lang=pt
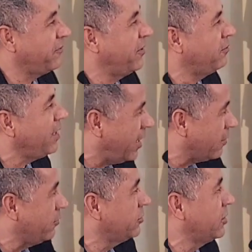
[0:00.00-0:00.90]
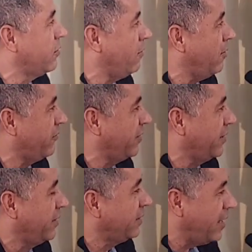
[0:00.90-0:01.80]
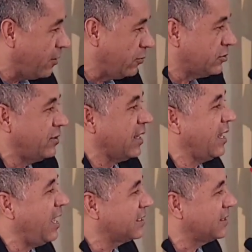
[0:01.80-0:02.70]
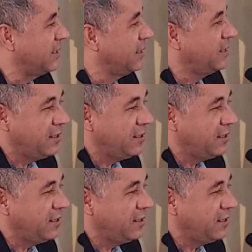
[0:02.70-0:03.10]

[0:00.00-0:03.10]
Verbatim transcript: prefeito, tem recurso em cofre, tem recurso na casa,